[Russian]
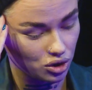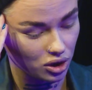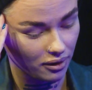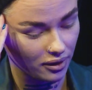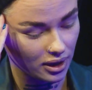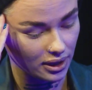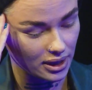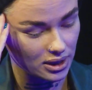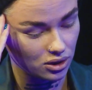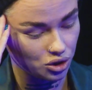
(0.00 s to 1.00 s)
у человека
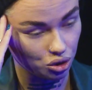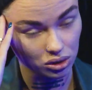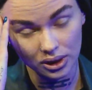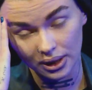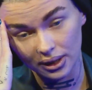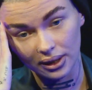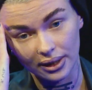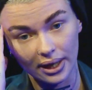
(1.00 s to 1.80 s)
есть четкая,